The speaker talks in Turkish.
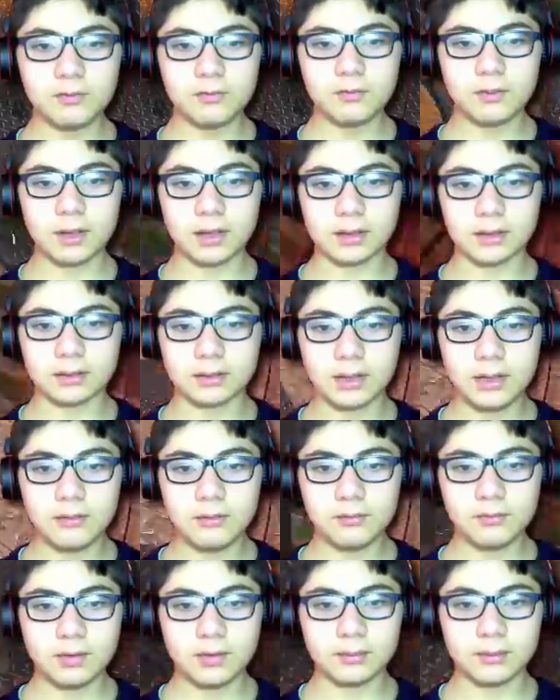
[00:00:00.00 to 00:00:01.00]
knife var.
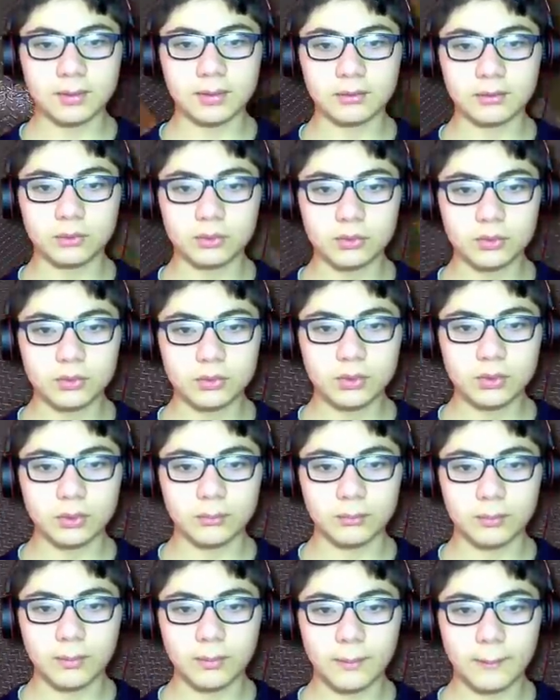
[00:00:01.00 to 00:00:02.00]
Knife var bende
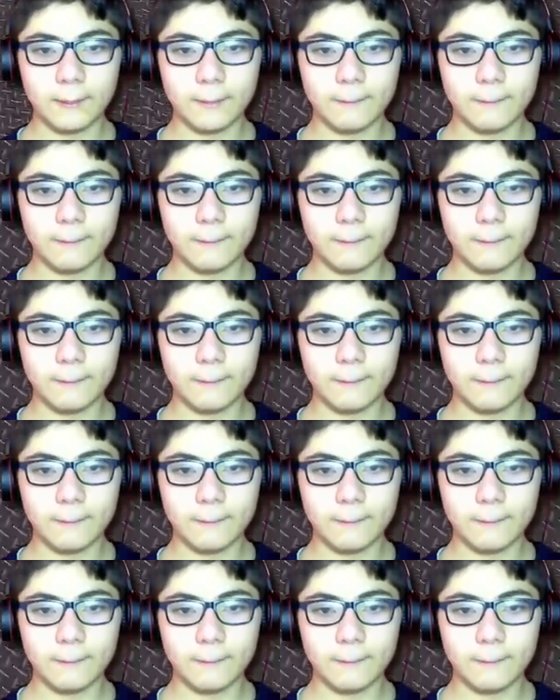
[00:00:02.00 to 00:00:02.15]
unuttum.